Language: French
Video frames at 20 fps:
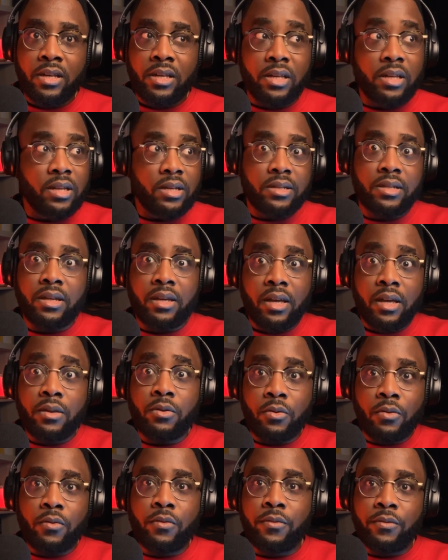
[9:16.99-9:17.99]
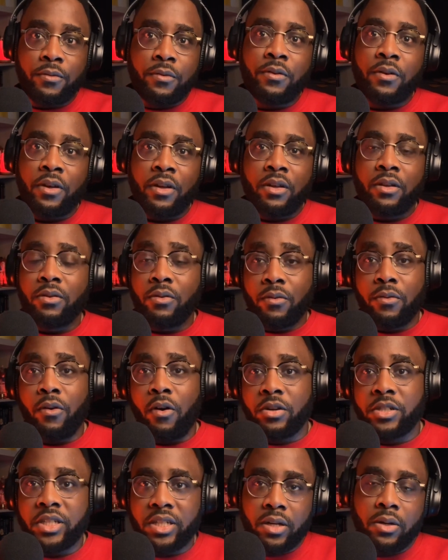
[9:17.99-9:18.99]
il essayait de ouf de
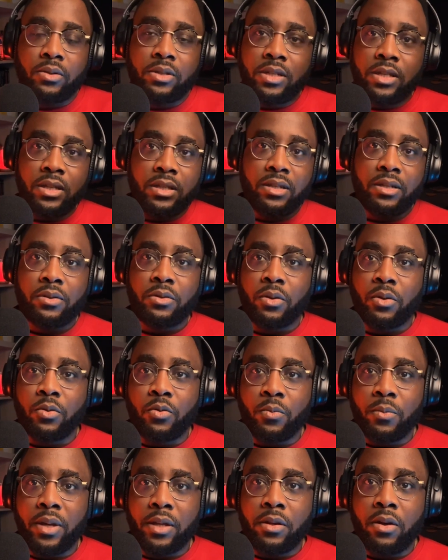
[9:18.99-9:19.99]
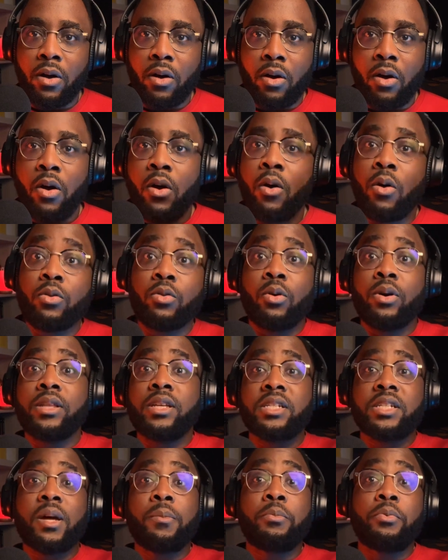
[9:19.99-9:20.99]
Forger quand il était sur Numénor, on aurait
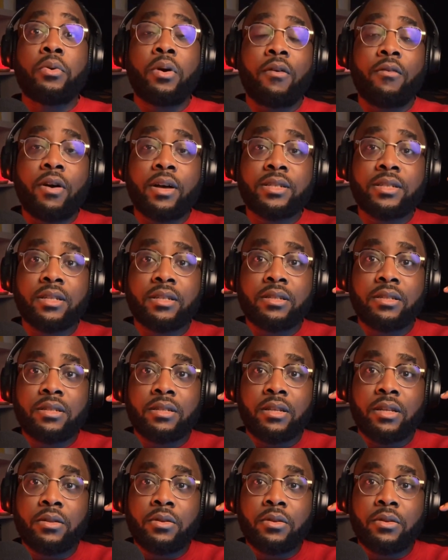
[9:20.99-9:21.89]
déjà pu avoir cette,